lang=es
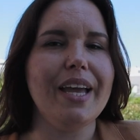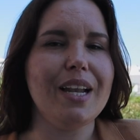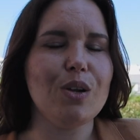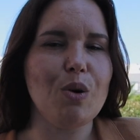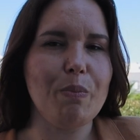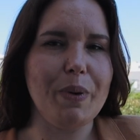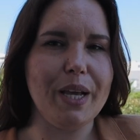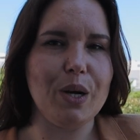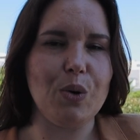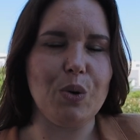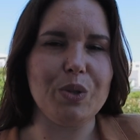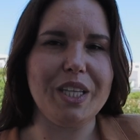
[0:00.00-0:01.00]
El
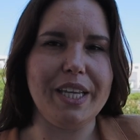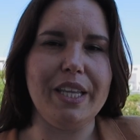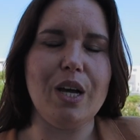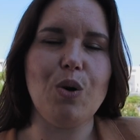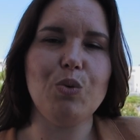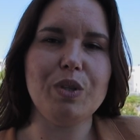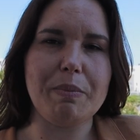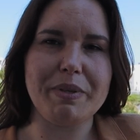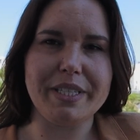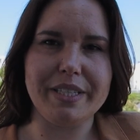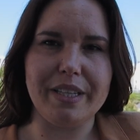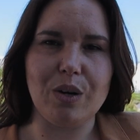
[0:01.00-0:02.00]
complejo tiene una
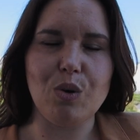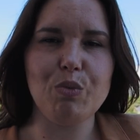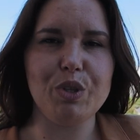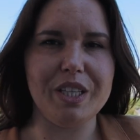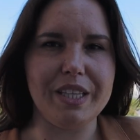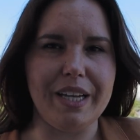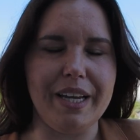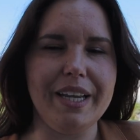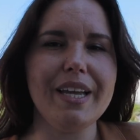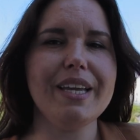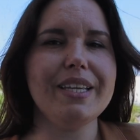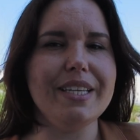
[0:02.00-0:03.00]
piscina
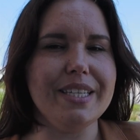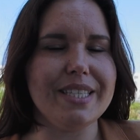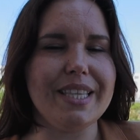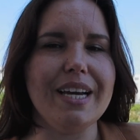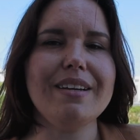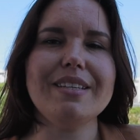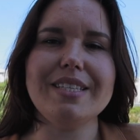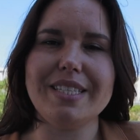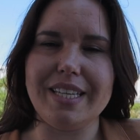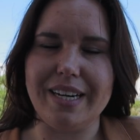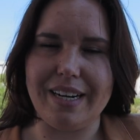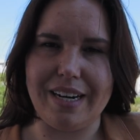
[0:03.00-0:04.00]
comunitaria y está
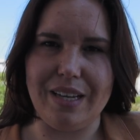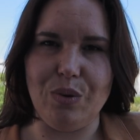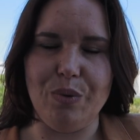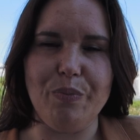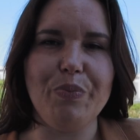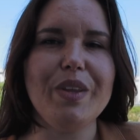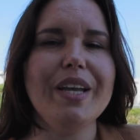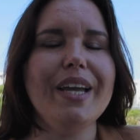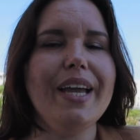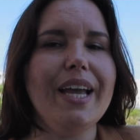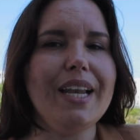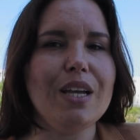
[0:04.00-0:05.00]
cerrado.
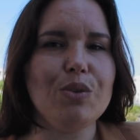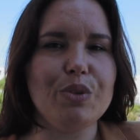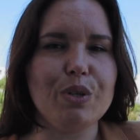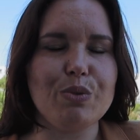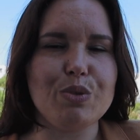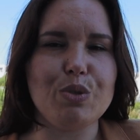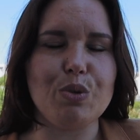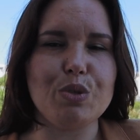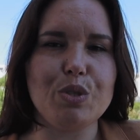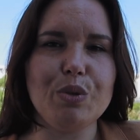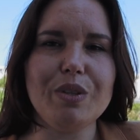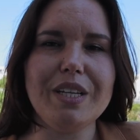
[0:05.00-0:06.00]
El año de
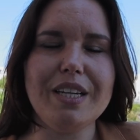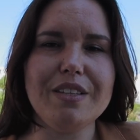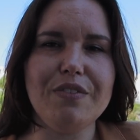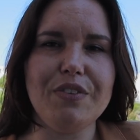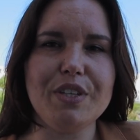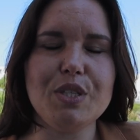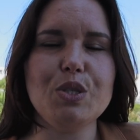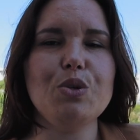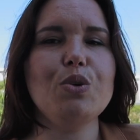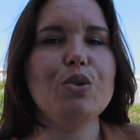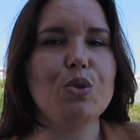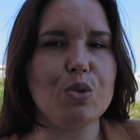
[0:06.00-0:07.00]
construcción del
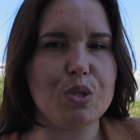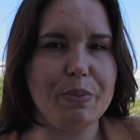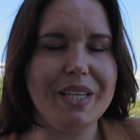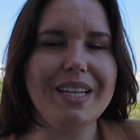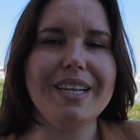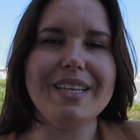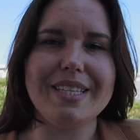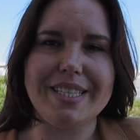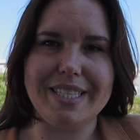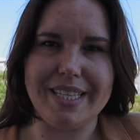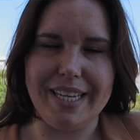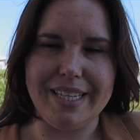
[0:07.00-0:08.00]
edificio
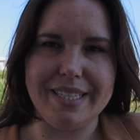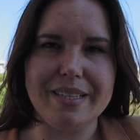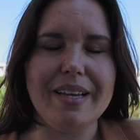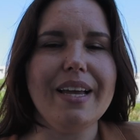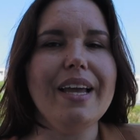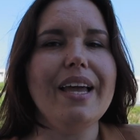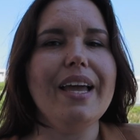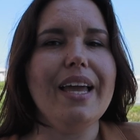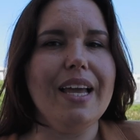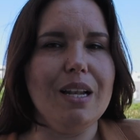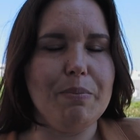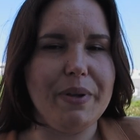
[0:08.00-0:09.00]
2006.
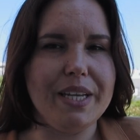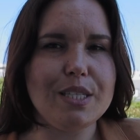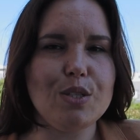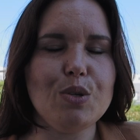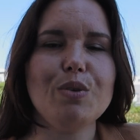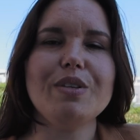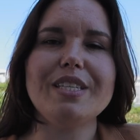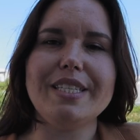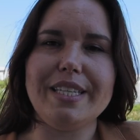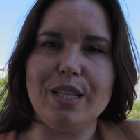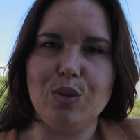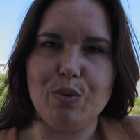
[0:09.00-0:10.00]
El precio
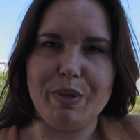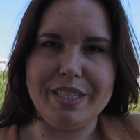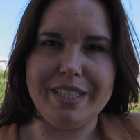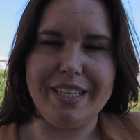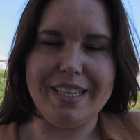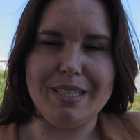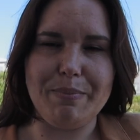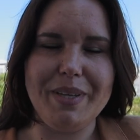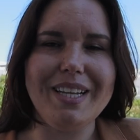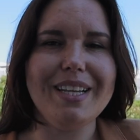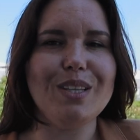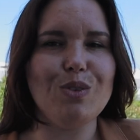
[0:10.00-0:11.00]

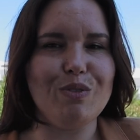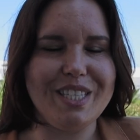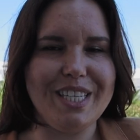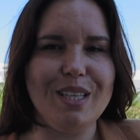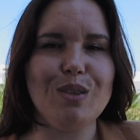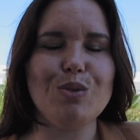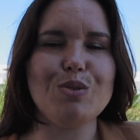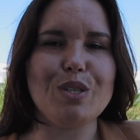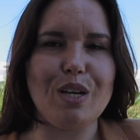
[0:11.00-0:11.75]
123.900